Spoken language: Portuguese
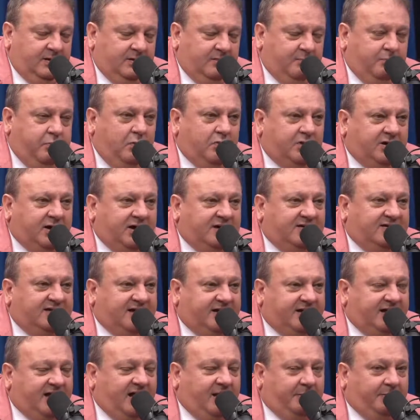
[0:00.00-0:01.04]
Por que você
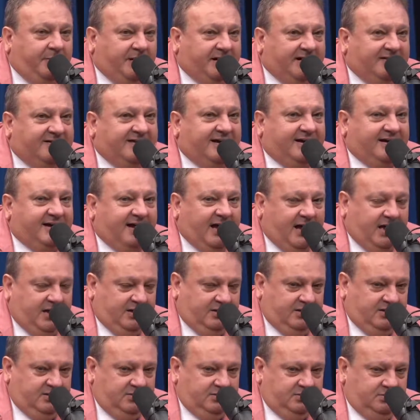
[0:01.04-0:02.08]
quer é aparecer
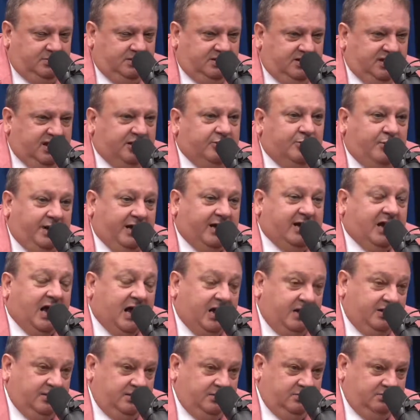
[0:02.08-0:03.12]
carne? se não é
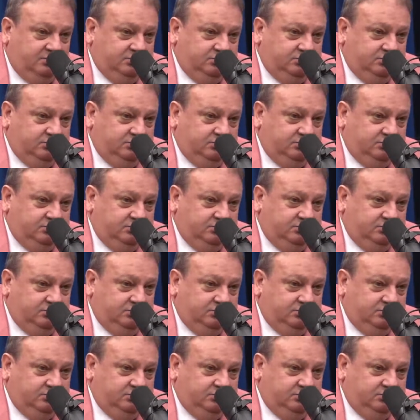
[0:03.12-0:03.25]
carne. É